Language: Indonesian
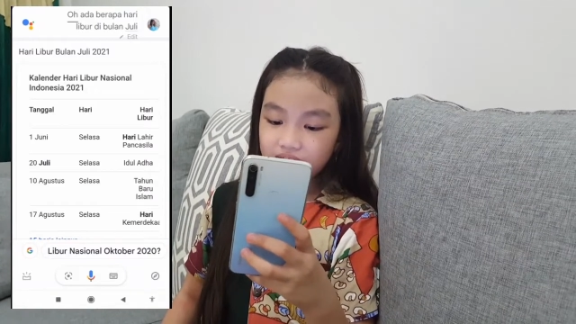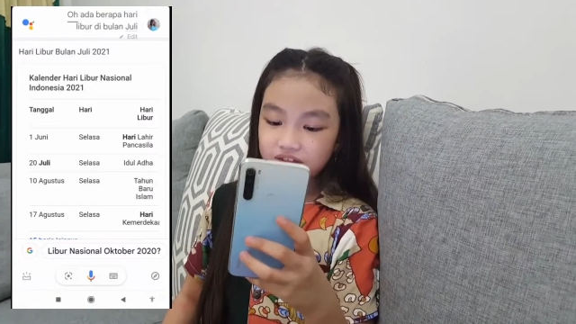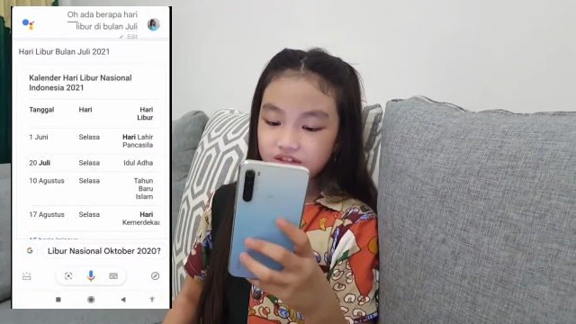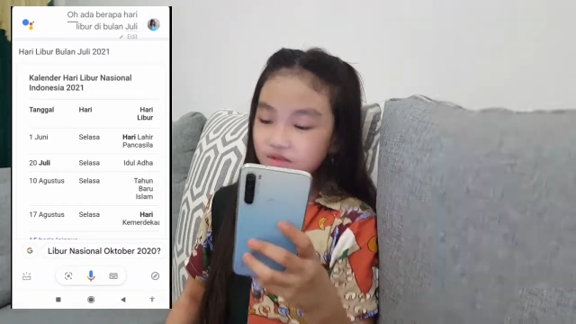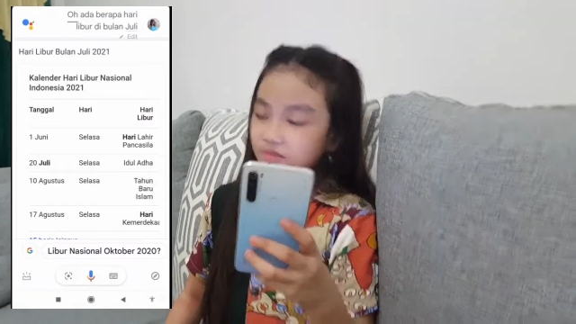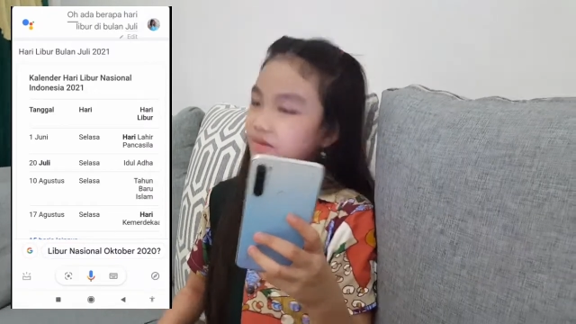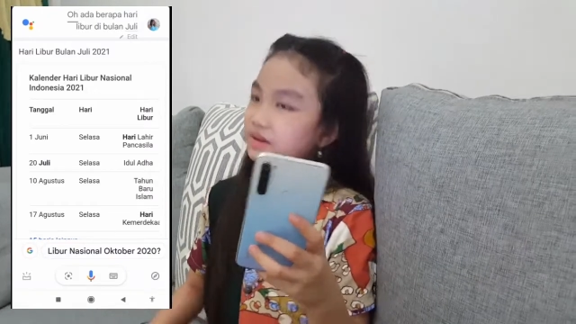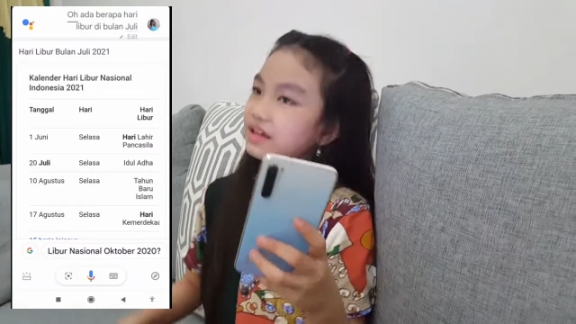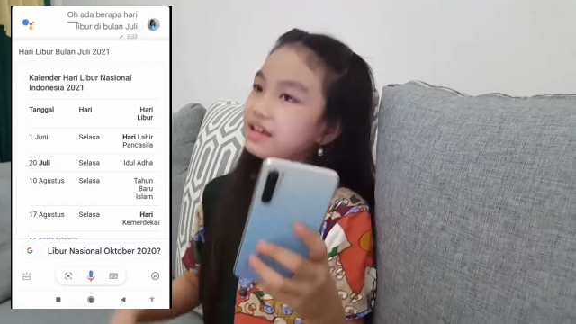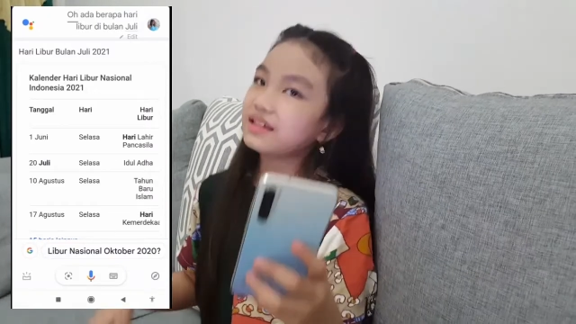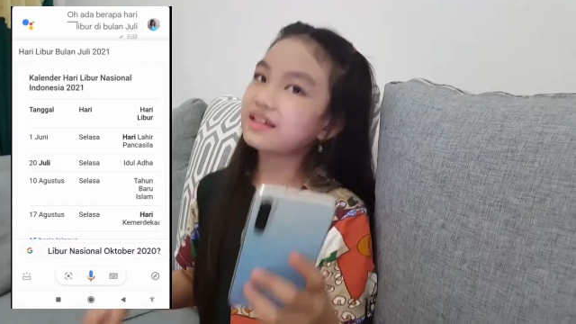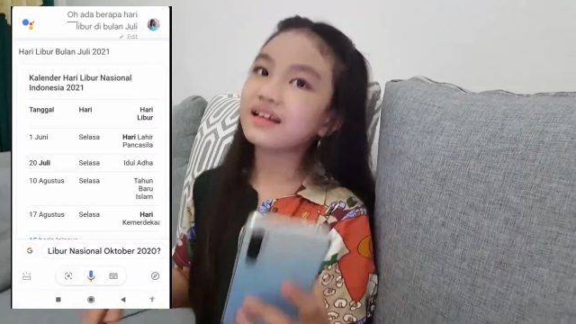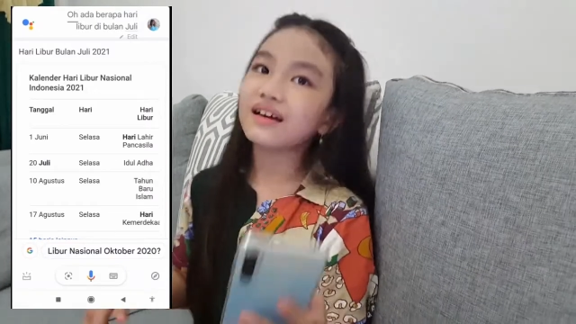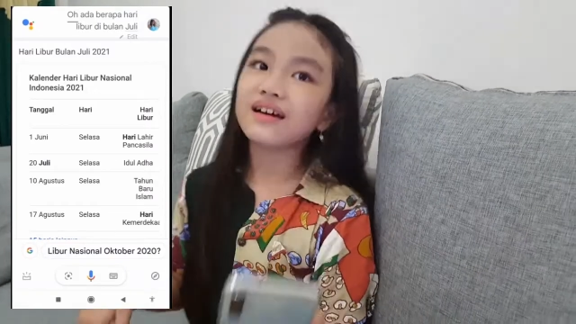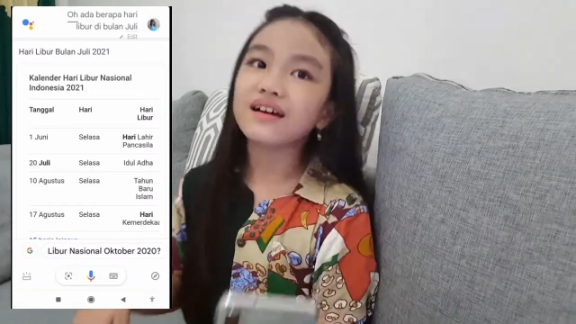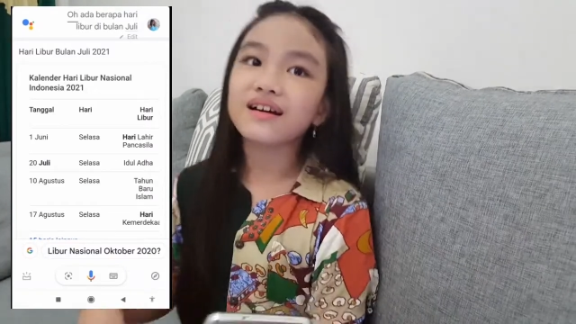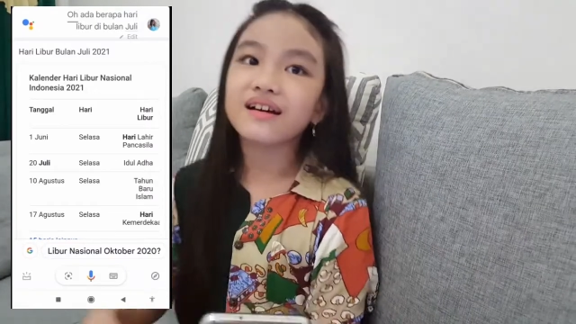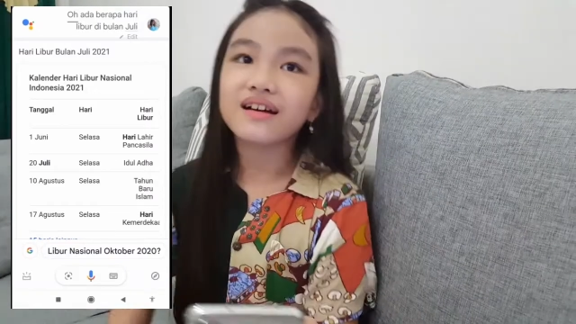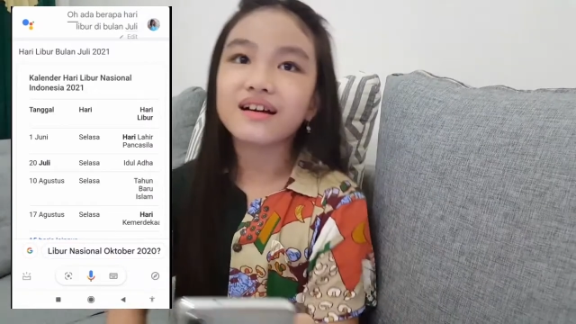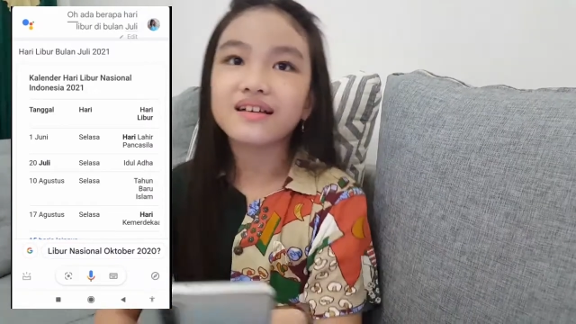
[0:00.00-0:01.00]
coba kita
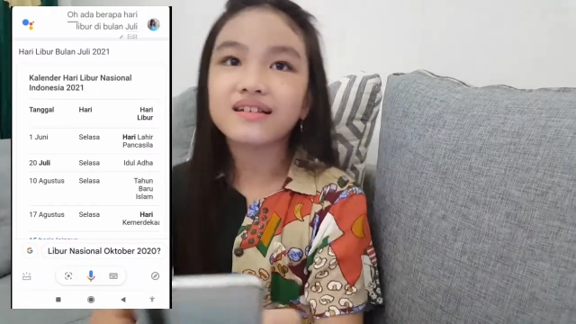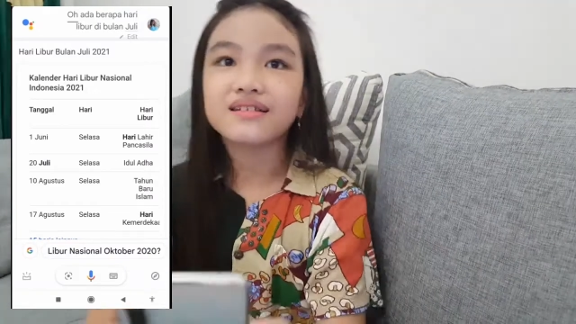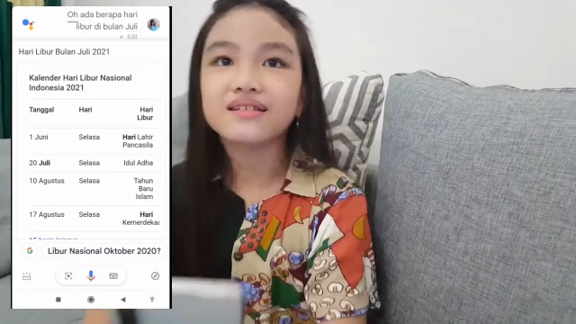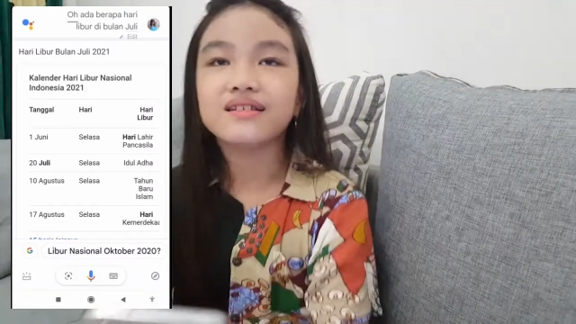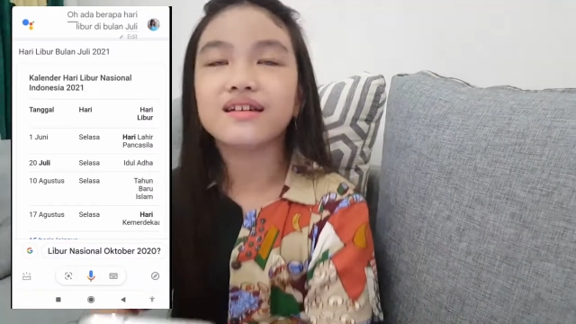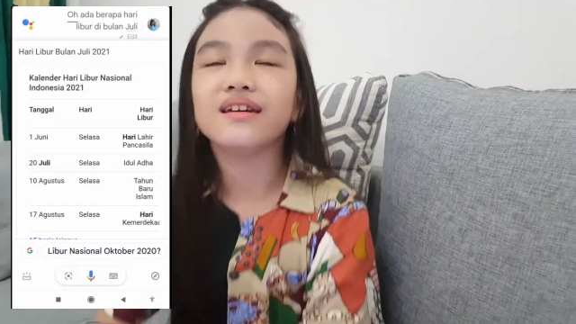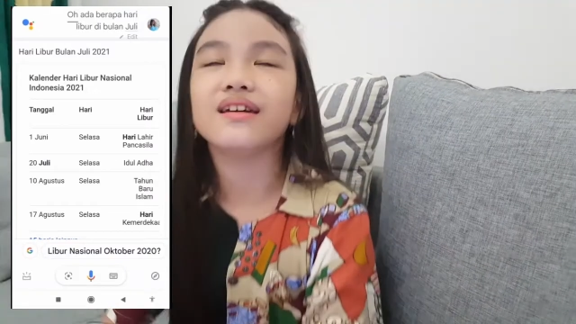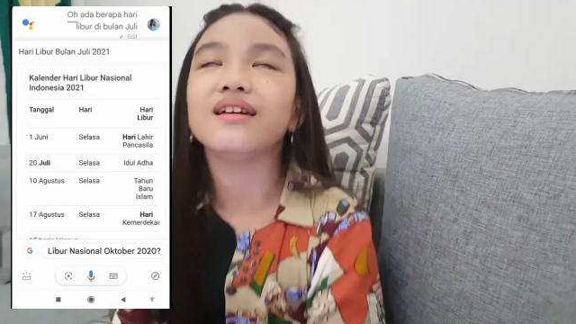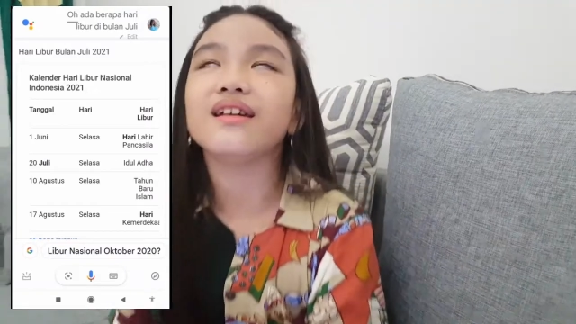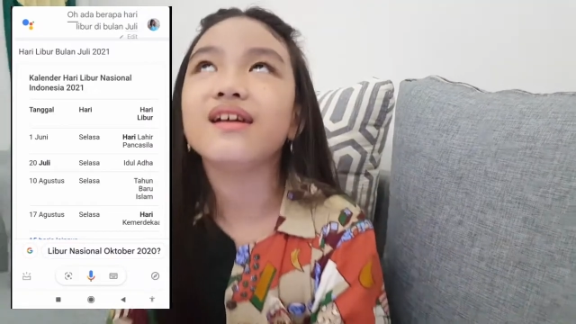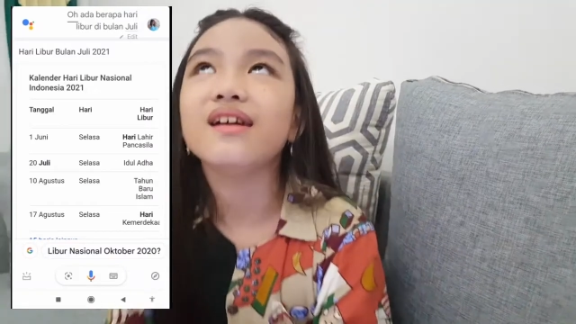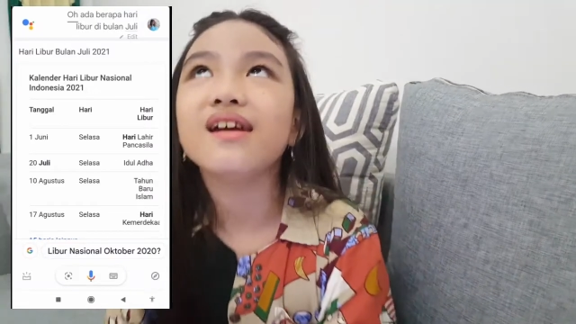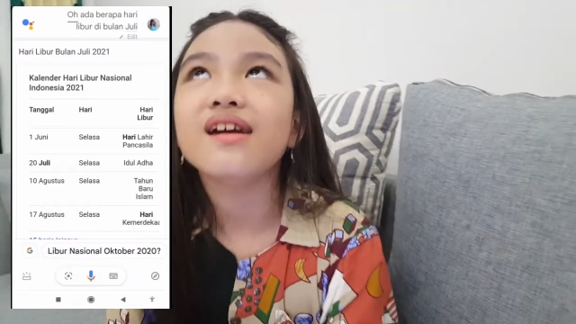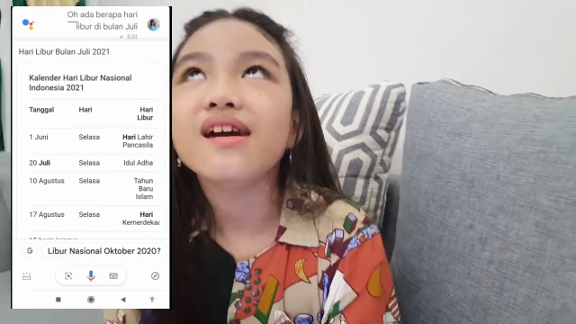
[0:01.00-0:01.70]
kasih